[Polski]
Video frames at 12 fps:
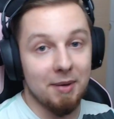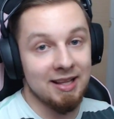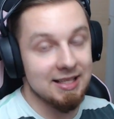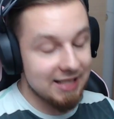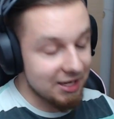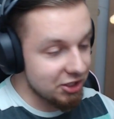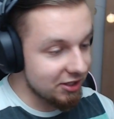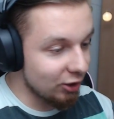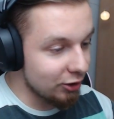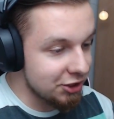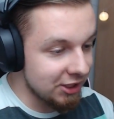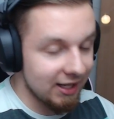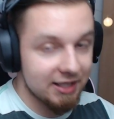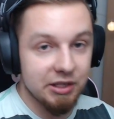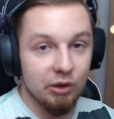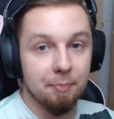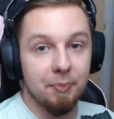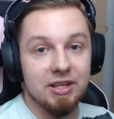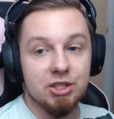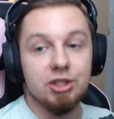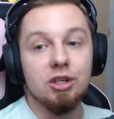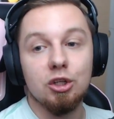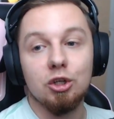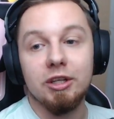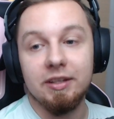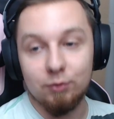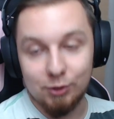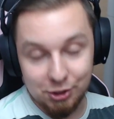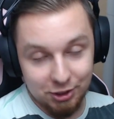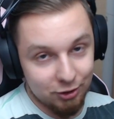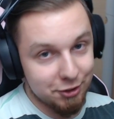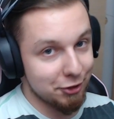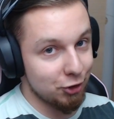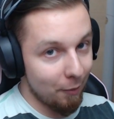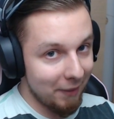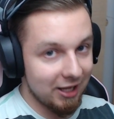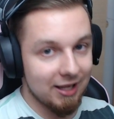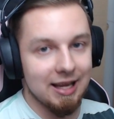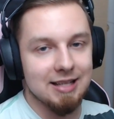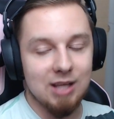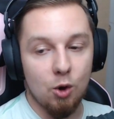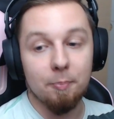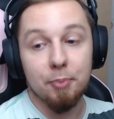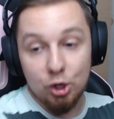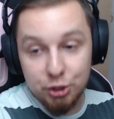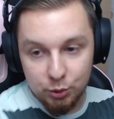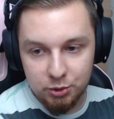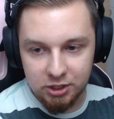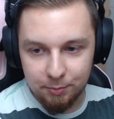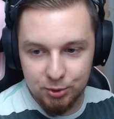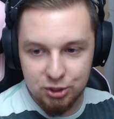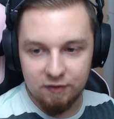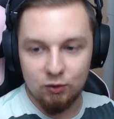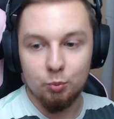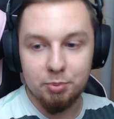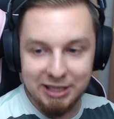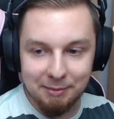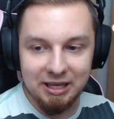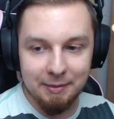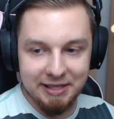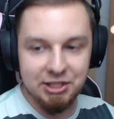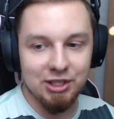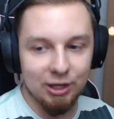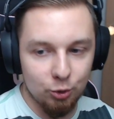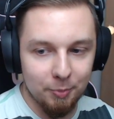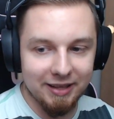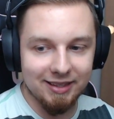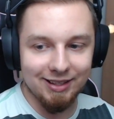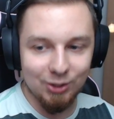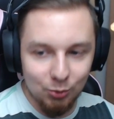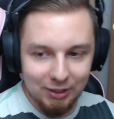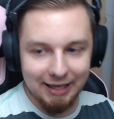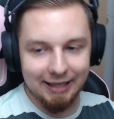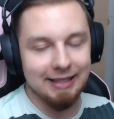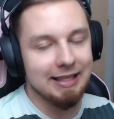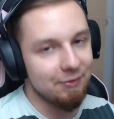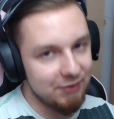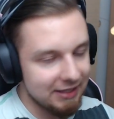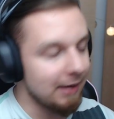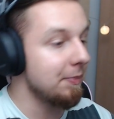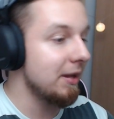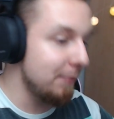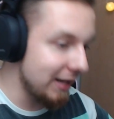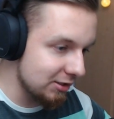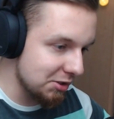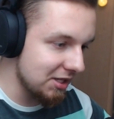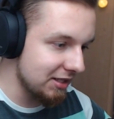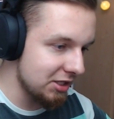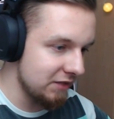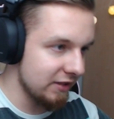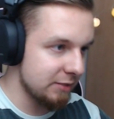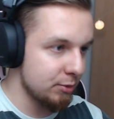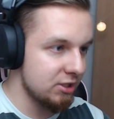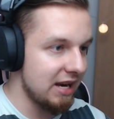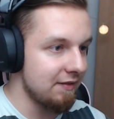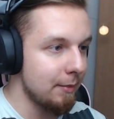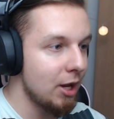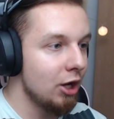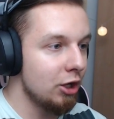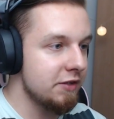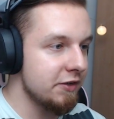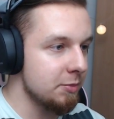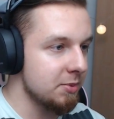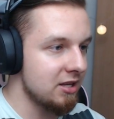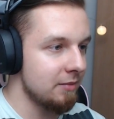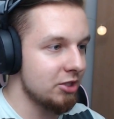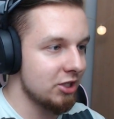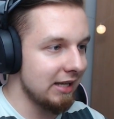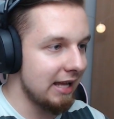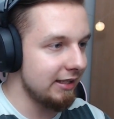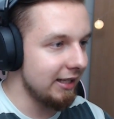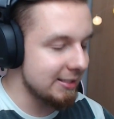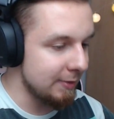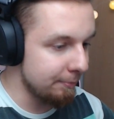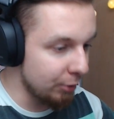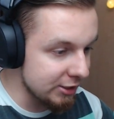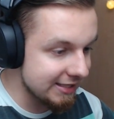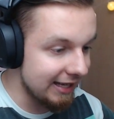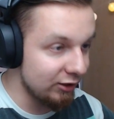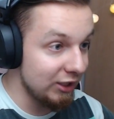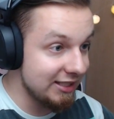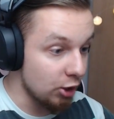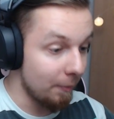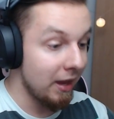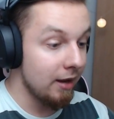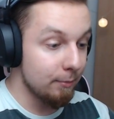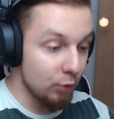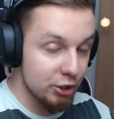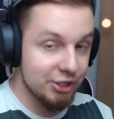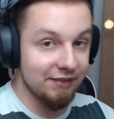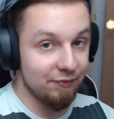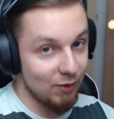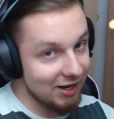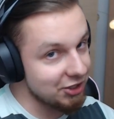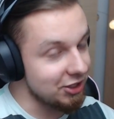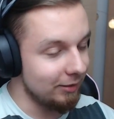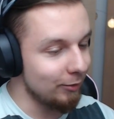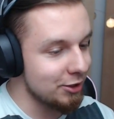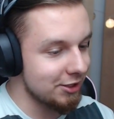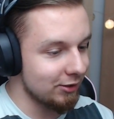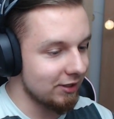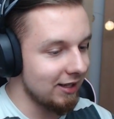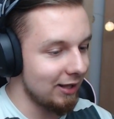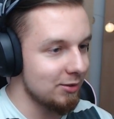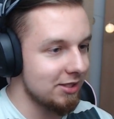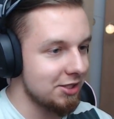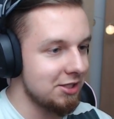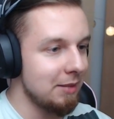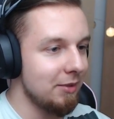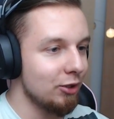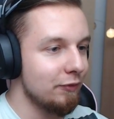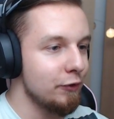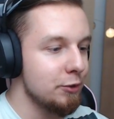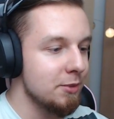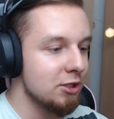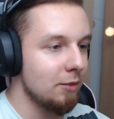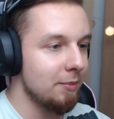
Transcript: Dobra, na starcie tego odcinka chciałem powiedzieć tylko i wyłącznie to, że Tomek kazał, prosił, żebym pozdrowił Przemka, Marcina, Huberta, Julkę i Dawida. Bardzo serdecznie was pozdrawiam, oczywiście pozdrawiam też klan Men Polska, no i co? Może właśnie, może od klanu zaczniemy i otwórzmy